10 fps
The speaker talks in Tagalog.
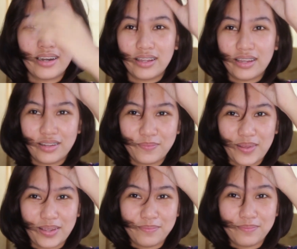Ayan,
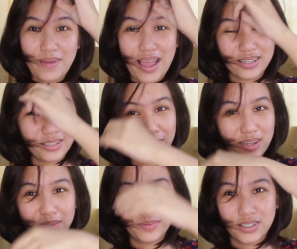my bangs,
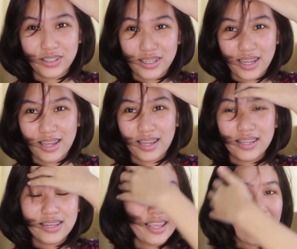bangs po si
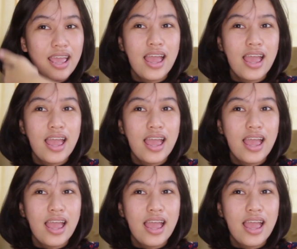Channel.